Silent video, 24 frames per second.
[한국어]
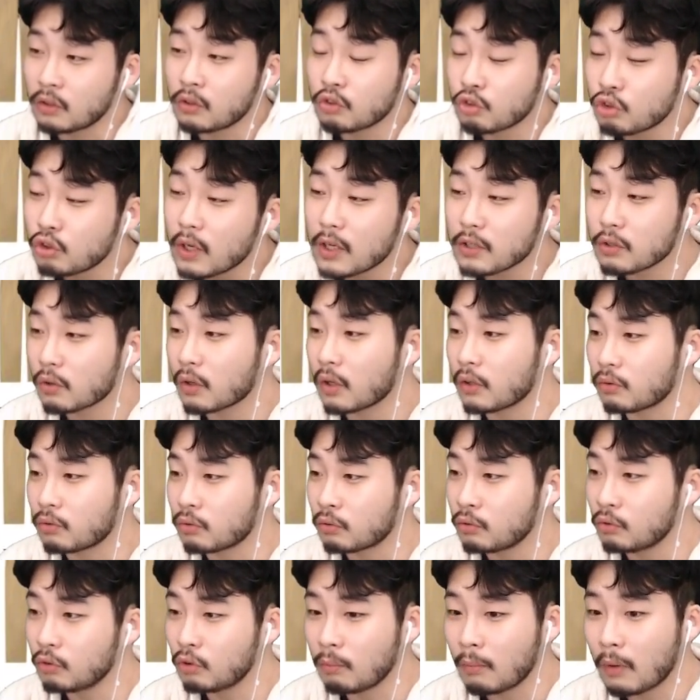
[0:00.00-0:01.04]

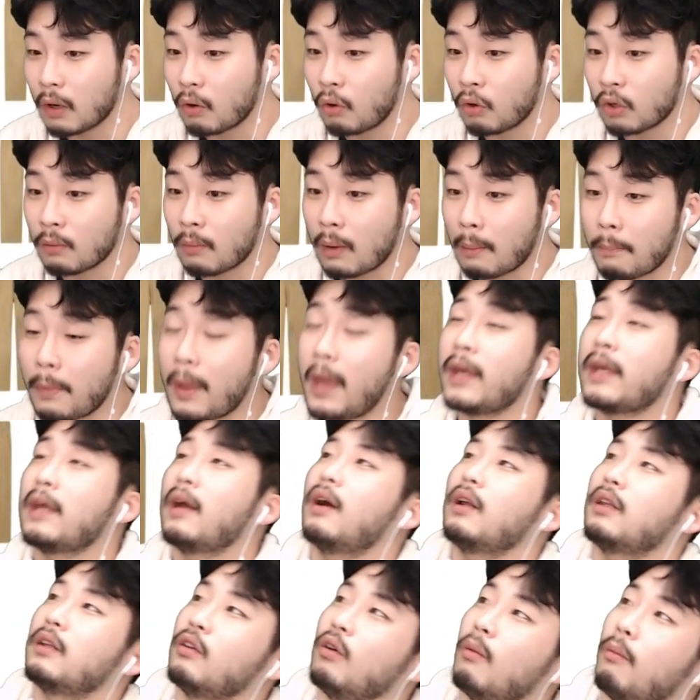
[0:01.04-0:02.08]
취하셔가지고 막 거기 막 베개
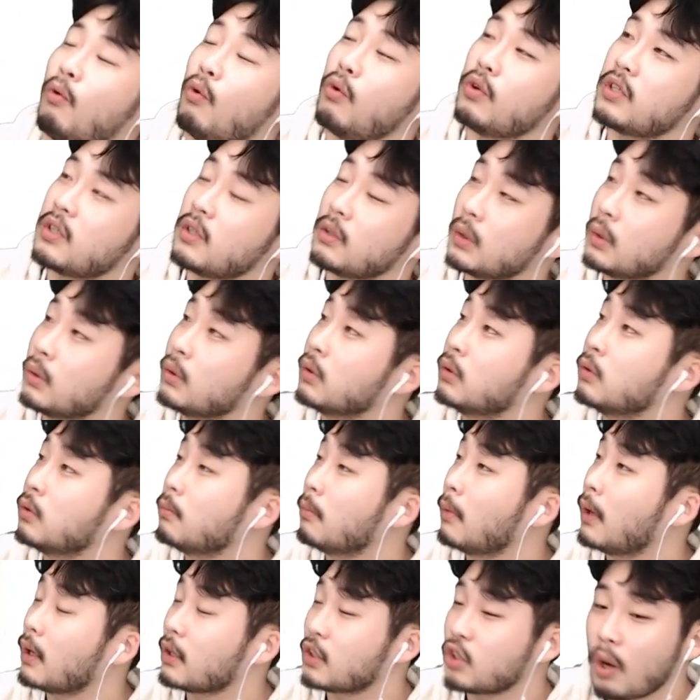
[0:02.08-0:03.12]
같은 거 보시고
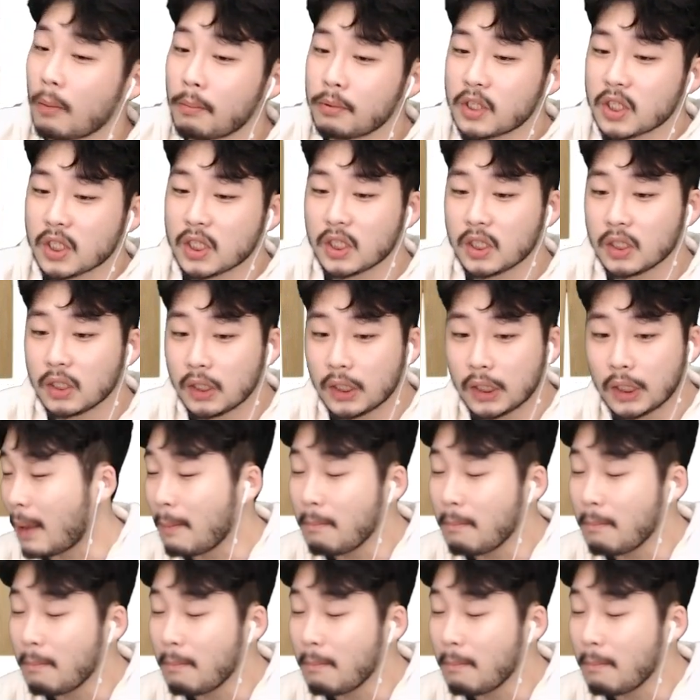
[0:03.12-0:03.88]
막 접시